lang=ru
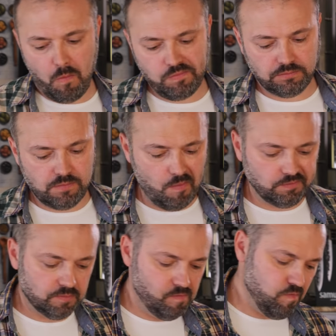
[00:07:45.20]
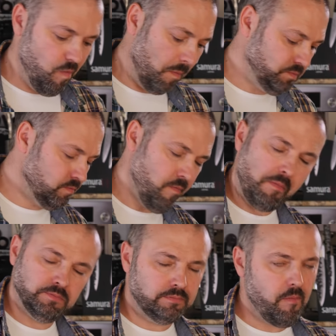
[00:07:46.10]

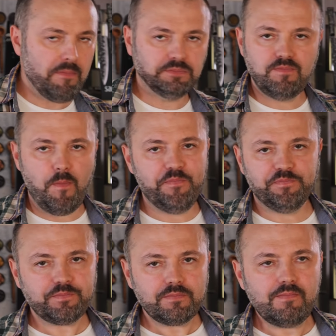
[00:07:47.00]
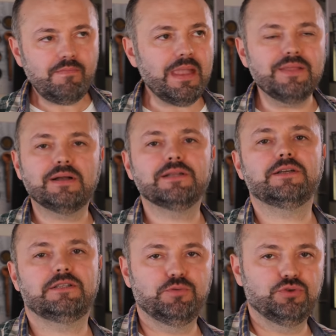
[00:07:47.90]
На
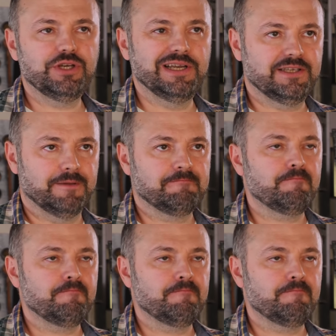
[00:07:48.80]
контрасте получается.